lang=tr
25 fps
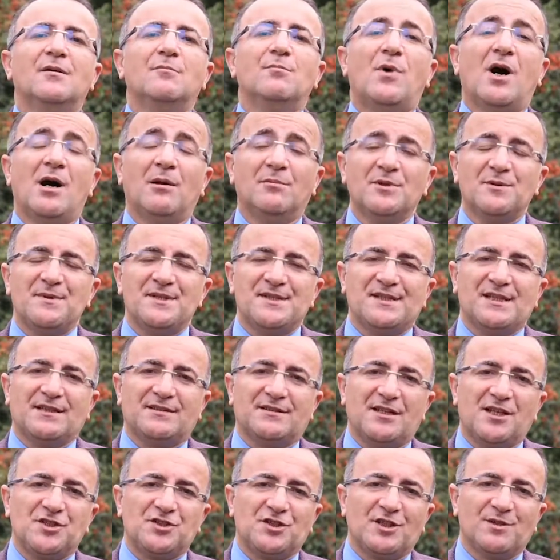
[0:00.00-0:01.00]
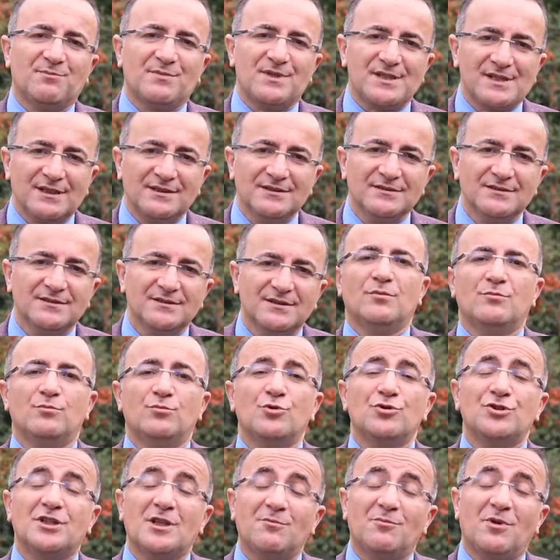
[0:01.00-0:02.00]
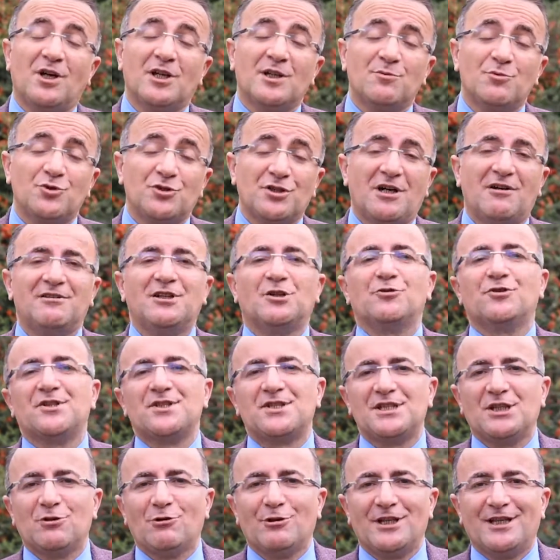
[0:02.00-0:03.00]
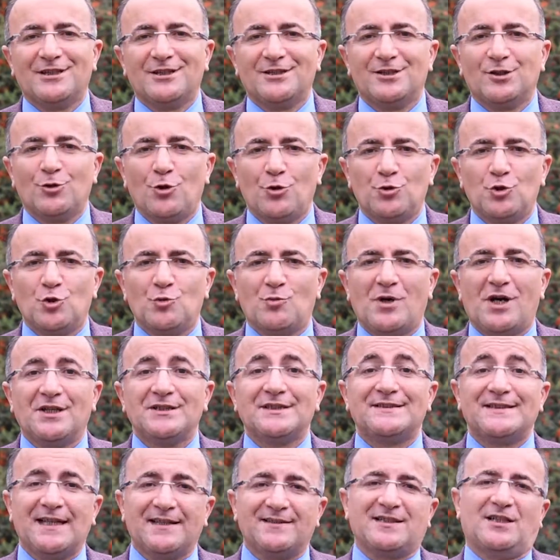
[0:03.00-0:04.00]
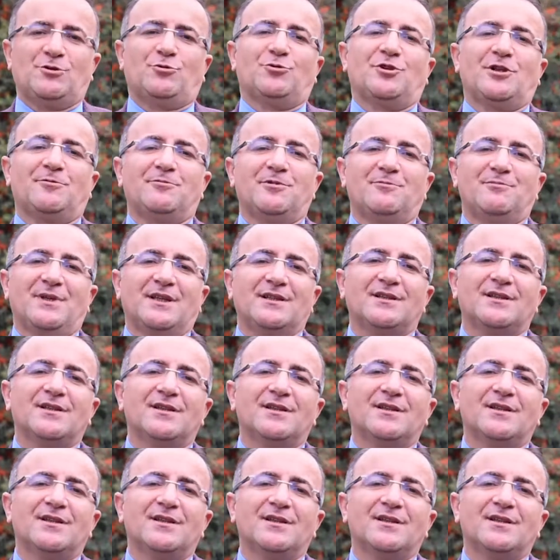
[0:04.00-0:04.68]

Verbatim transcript: Bağımlı meslektaşlarımızın Bursa Mali Müşavirler Odası ile olan gönül bağını tekrar kurabilmek,